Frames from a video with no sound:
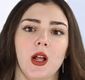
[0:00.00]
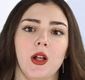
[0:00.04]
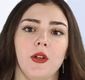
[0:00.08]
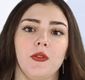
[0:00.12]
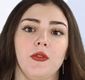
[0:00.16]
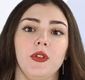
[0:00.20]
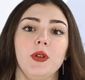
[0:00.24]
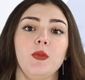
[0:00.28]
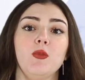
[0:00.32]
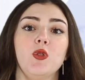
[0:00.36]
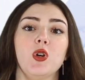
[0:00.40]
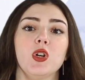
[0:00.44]

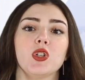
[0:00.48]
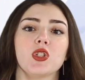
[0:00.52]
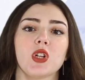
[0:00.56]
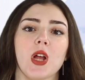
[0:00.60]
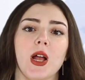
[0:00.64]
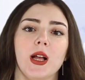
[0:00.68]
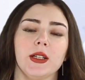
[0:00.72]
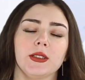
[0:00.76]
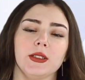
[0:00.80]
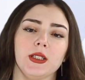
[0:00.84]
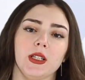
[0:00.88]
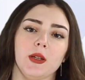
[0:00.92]
في
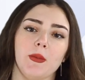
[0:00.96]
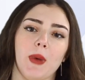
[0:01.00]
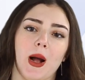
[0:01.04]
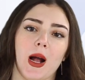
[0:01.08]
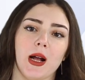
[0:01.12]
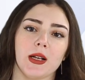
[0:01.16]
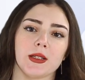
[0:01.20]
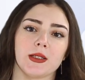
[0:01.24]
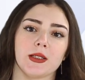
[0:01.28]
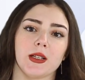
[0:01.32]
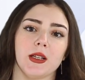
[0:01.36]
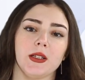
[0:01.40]
مواجهته
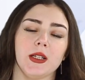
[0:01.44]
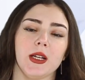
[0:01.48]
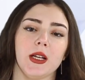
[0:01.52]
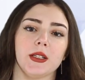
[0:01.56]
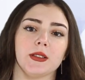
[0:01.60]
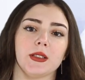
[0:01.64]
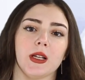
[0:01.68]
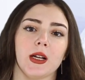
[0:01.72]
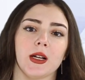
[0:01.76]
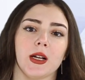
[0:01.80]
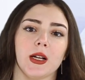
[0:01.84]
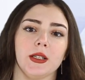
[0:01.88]
مع
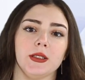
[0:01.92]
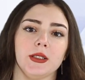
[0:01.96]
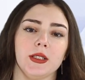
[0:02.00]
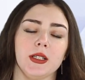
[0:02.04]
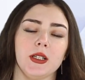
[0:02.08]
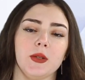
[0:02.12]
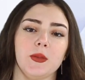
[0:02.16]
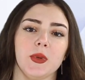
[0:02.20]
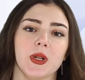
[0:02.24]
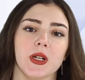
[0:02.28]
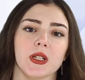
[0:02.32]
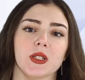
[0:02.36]
حسنية
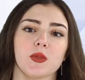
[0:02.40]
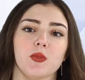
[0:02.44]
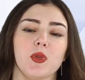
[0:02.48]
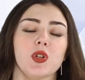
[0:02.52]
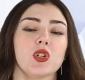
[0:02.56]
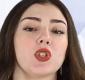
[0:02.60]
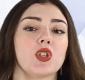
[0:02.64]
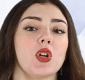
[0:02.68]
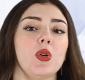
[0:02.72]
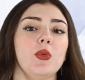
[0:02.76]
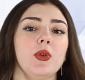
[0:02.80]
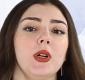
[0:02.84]
أكادير برسم
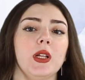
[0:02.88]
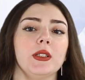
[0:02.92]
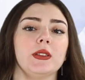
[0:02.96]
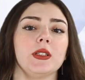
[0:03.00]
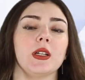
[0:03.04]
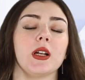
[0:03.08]
الجولة